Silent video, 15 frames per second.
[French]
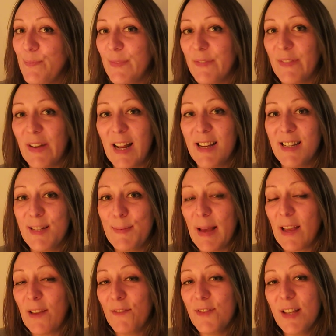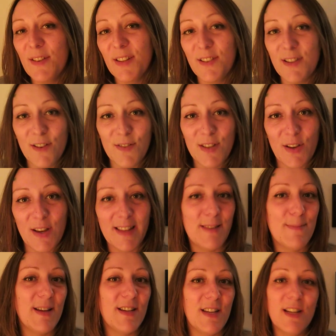Voilà, j'espère que vous avez donné envie de
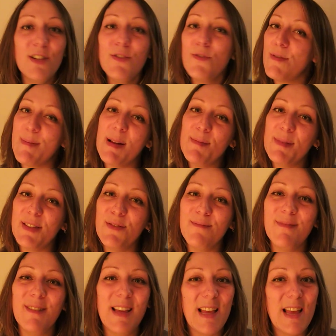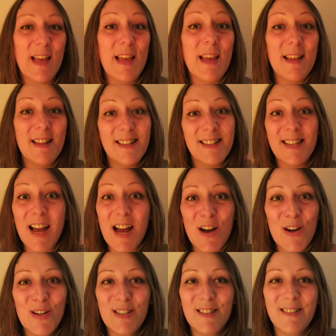regarder ma chaîne, je vous fais plein de bisous et
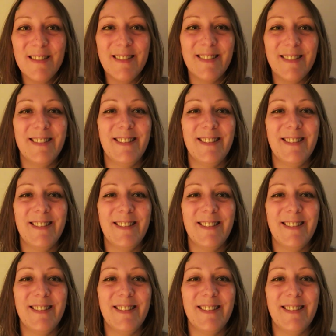ciao